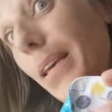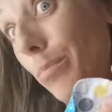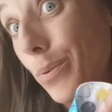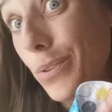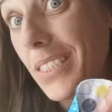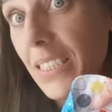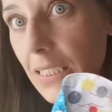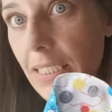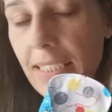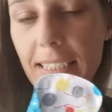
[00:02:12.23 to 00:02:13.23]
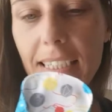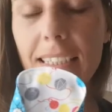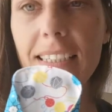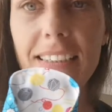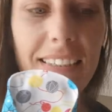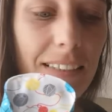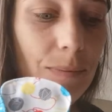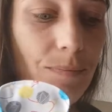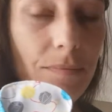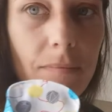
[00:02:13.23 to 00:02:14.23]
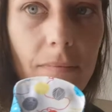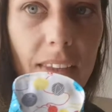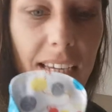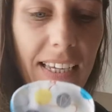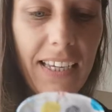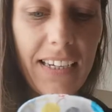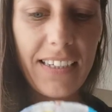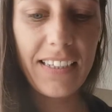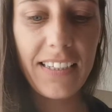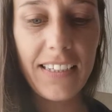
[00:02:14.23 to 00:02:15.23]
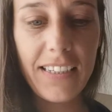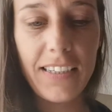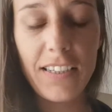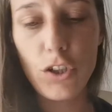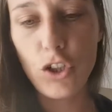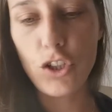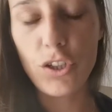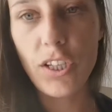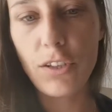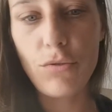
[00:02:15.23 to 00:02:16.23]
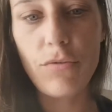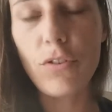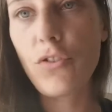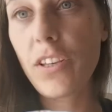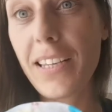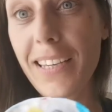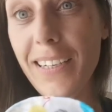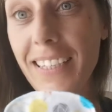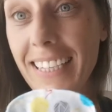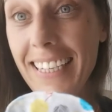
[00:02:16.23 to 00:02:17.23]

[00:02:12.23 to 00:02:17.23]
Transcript: mais il peut aussi glisser. Et, très souvent, c'est des,